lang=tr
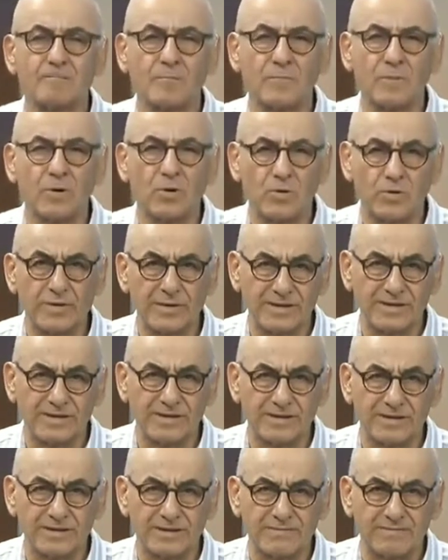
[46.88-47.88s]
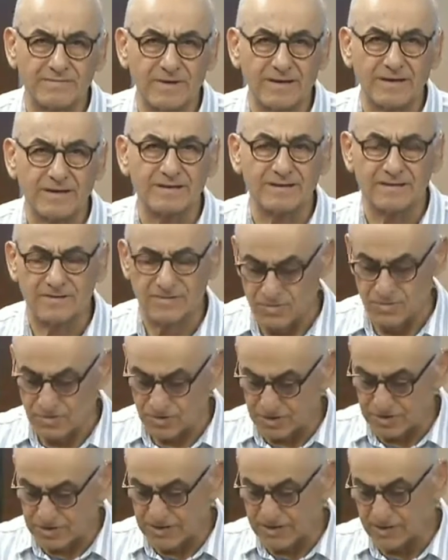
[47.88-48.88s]
12 Kasım var
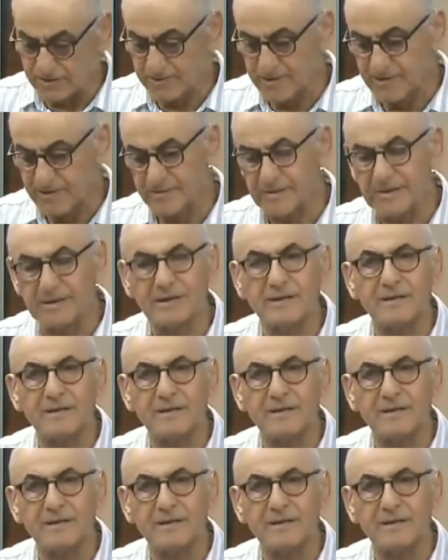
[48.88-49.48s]
Düzce depremi.